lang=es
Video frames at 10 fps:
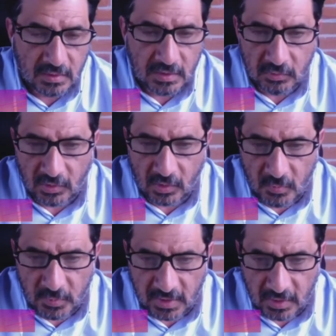Y nos
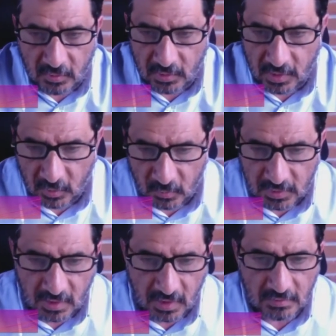acompaña una
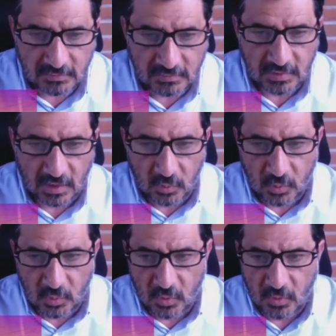nómina de
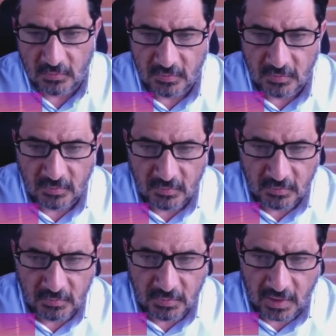lujo
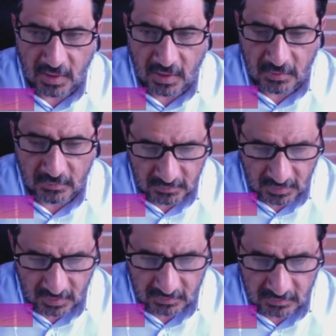para
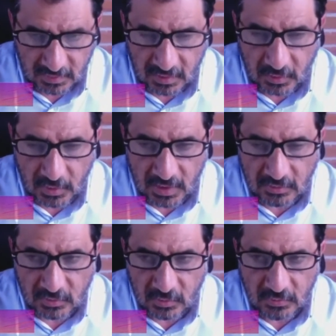este
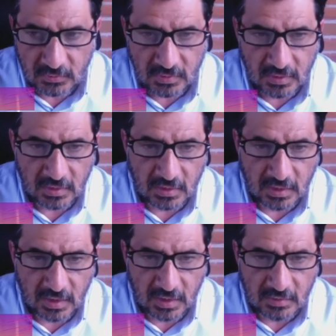evento
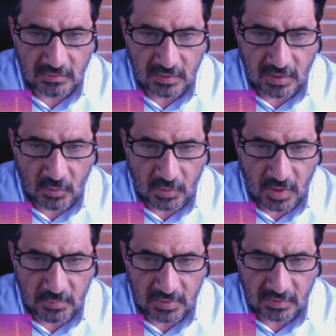que enseguida voy a
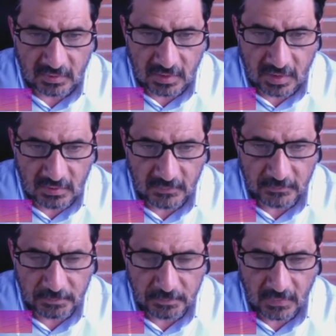presentar
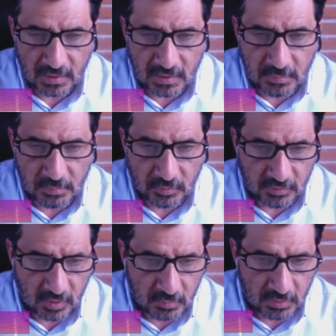y
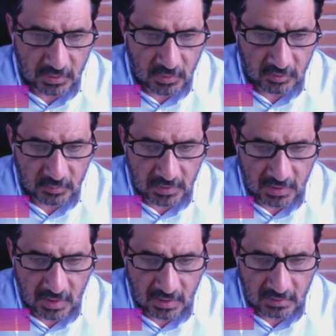posteriormente voy a
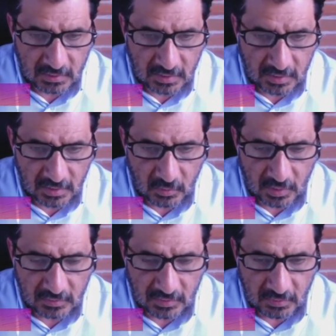explicar eh,
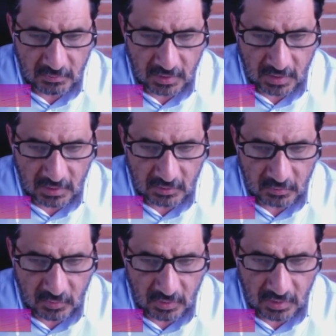cuál es el mecanismo